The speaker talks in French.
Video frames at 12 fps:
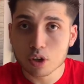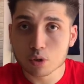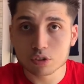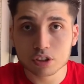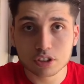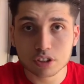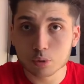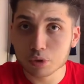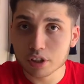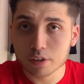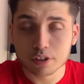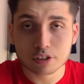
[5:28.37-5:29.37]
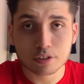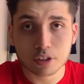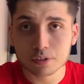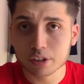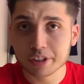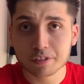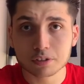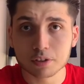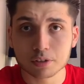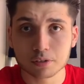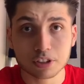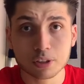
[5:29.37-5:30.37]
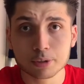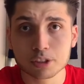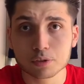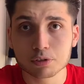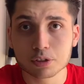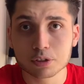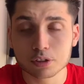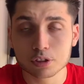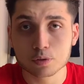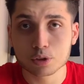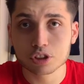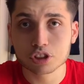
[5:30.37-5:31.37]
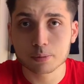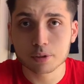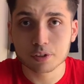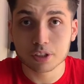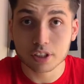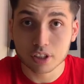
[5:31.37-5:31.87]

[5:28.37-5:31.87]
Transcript: on disait ouais, il va se faire virer, il va se faire virer, mais il se, faisait jamais virer.